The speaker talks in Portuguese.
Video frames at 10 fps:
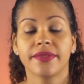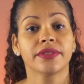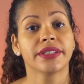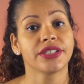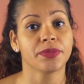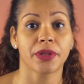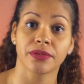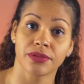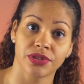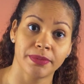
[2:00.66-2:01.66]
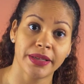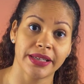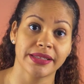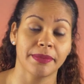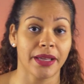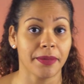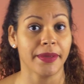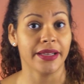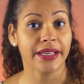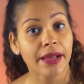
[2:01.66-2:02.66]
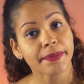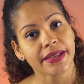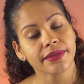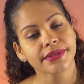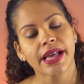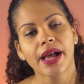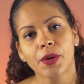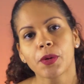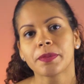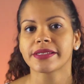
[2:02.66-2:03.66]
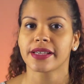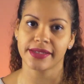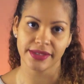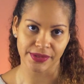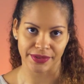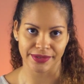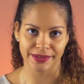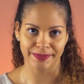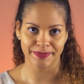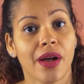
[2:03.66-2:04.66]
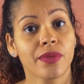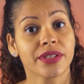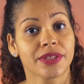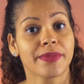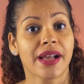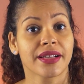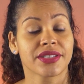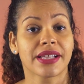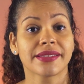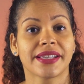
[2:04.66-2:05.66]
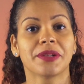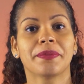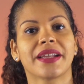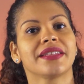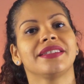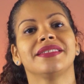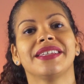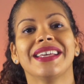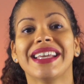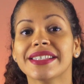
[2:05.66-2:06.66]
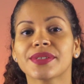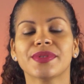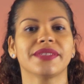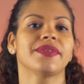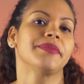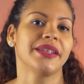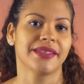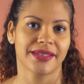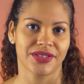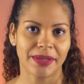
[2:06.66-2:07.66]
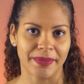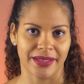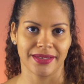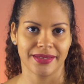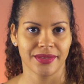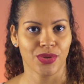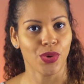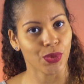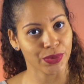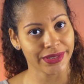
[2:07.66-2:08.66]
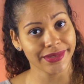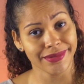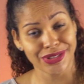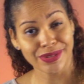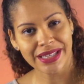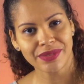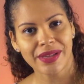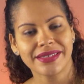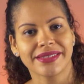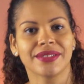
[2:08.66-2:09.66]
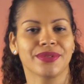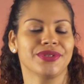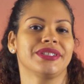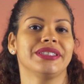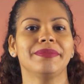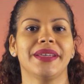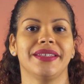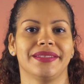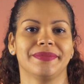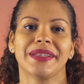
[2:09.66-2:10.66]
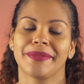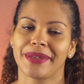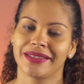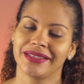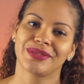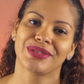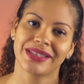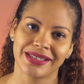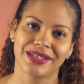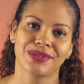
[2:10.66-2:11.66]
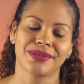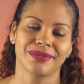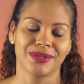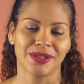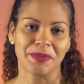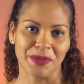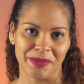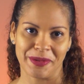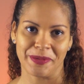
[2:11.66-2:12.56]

que vão desde produtos de beleza para pele e cabelos a roupas e acessórios. Algumas marcas nasceram para atender exclusivamente essas demandas, outras estão se atualizando constantemente para atender os desejos do seu público.